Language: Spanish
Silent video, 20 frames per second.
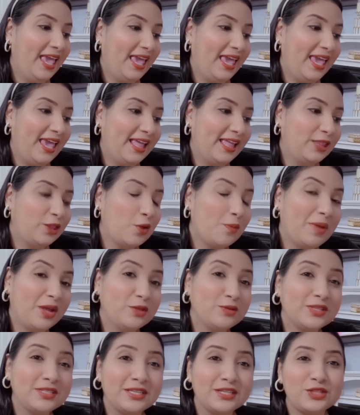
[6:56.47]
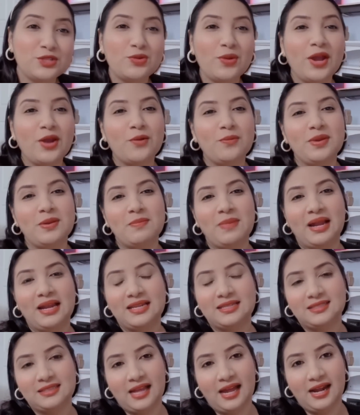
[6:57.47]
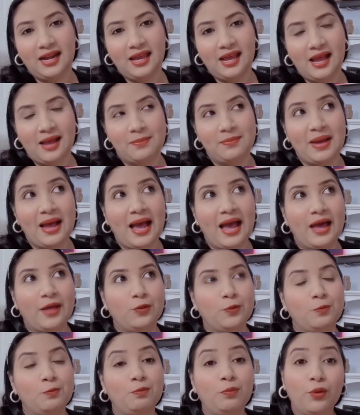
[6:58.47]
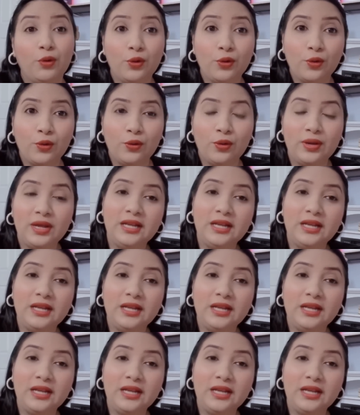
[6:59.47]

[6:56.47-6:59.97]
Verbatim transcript: Eh, tomando este suero mis malestares han bajado un poco,